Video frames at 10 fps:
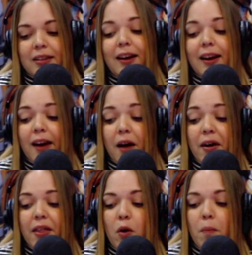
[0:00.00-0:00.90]
que se
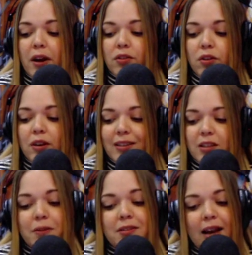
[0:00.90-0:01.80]
encargaba de
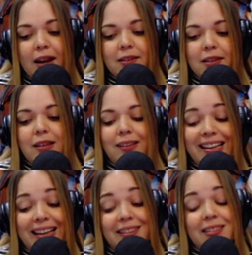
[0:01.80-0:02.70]
operaciones especiales e
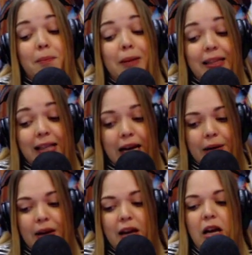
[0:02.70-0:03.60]
inteligencia
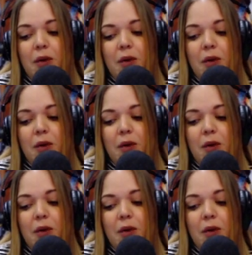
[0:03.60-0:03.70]
militar,